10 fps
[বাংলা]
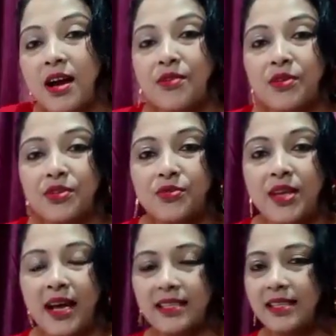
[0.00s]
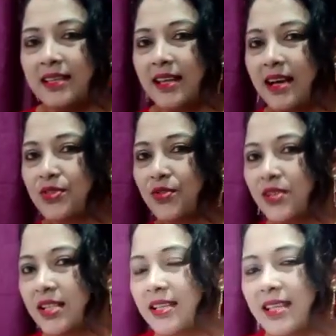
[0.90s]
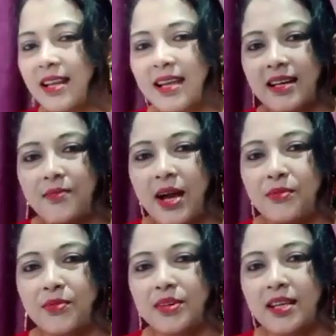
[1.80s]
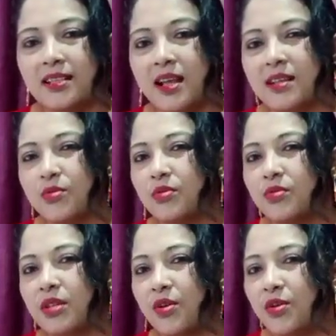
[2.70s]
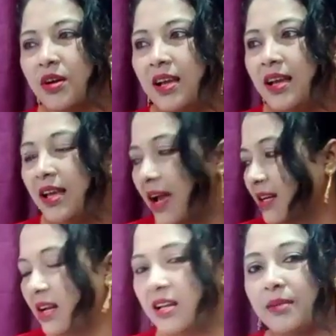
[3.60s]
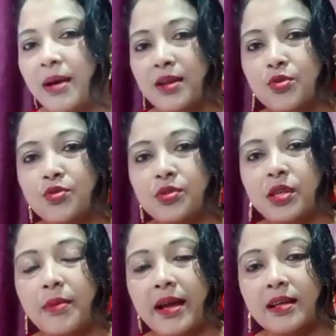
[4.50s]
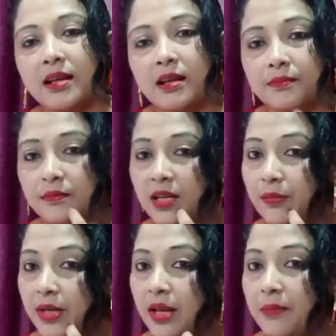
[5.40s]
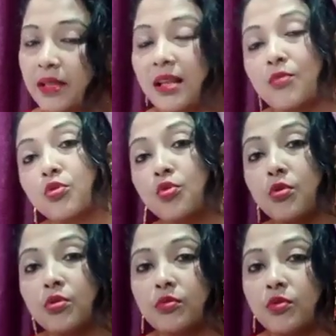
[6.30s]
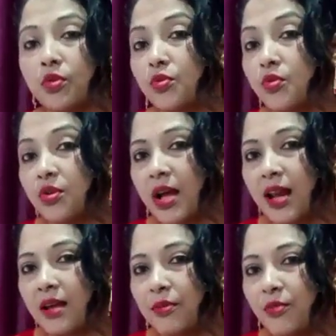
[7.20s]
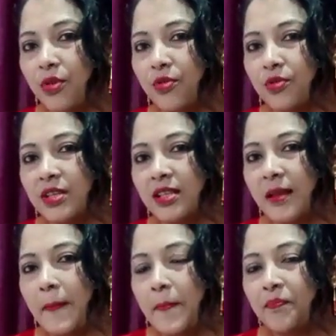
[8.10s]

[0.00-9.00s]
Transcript: টাকা করে যদি একদিন একজনকে দিতে লাগে একটা ভাই বোনকে তাহলে তো ধরো একটা লিভারের ওষুধ কিংবা একটা মানে ভিটামিন তাহলে কত কতগুলো টাকা লাগবে বলো ওর দিতে